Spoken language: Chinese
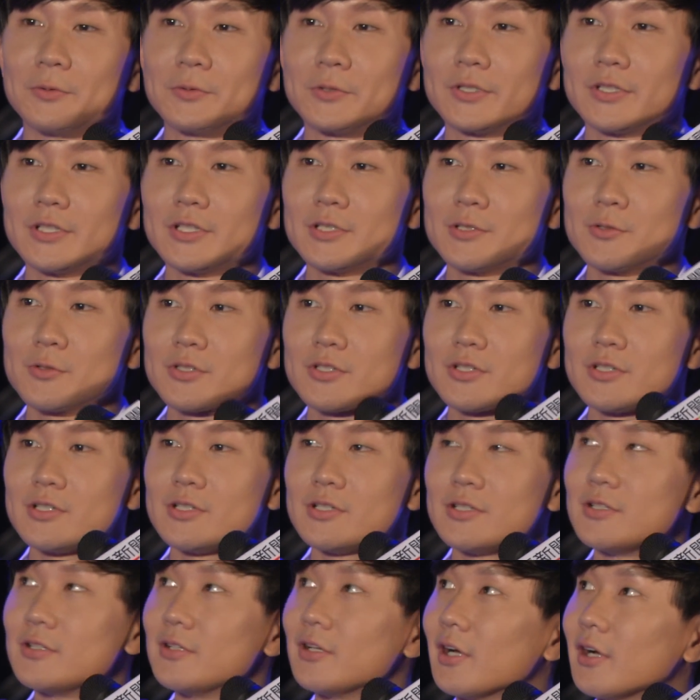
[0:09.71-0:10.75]
我觉得就
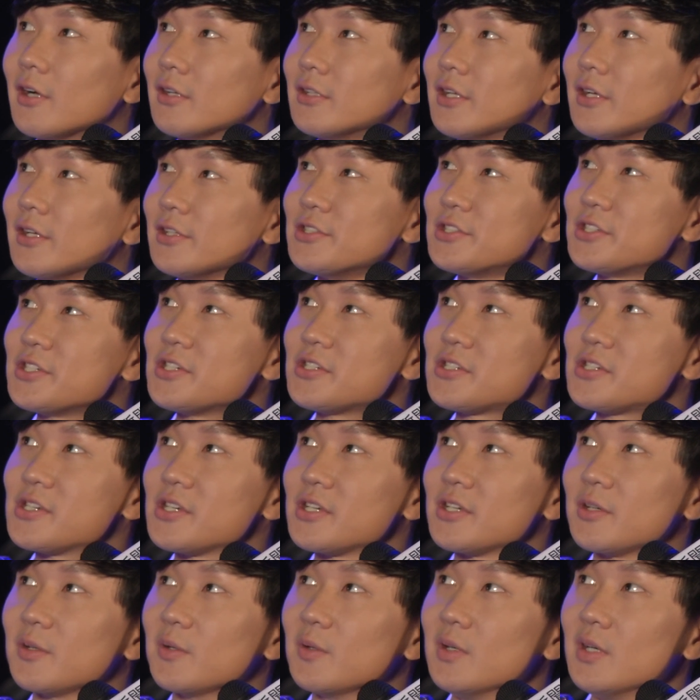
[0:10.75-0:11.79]
是很很谢
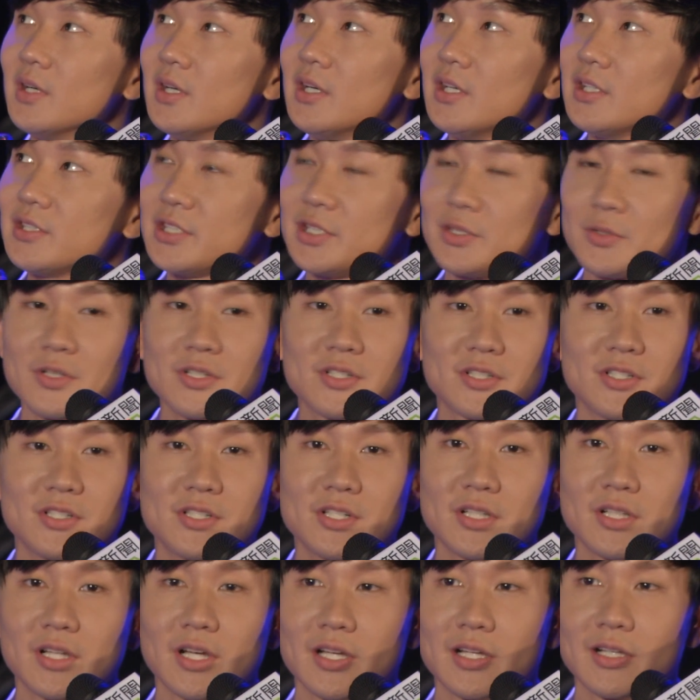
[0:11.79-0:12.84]
谢这段时
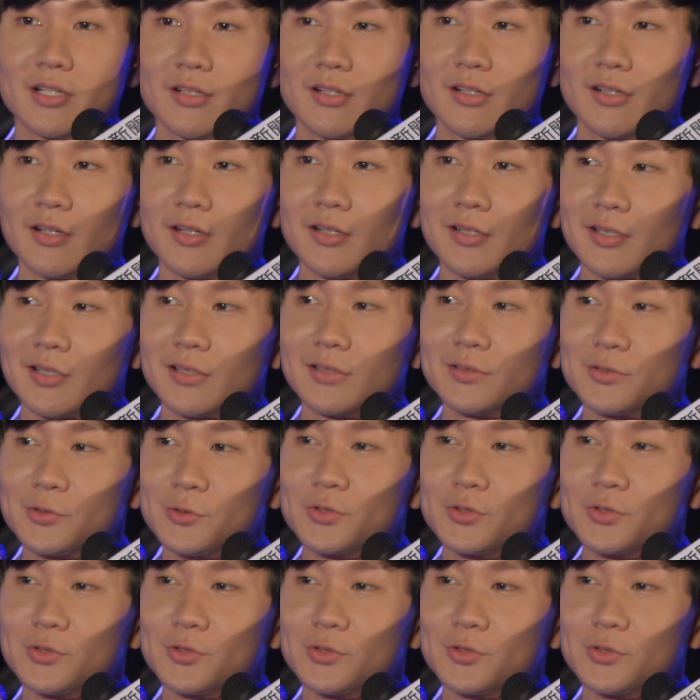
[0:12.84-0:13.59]
间来呃，